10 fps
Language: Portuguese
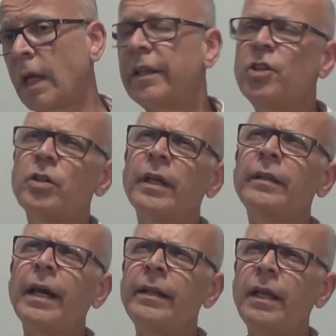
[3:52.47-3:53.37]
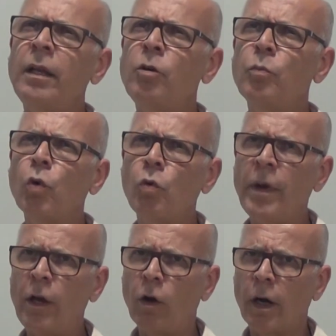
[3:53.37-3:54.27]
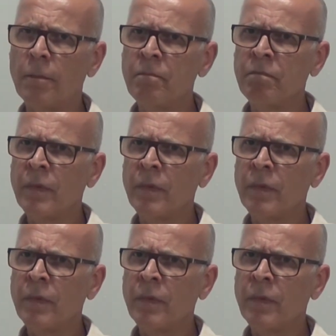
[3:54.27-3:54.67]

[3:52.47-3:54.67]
Deixa eu tentar entender um pouco melhor.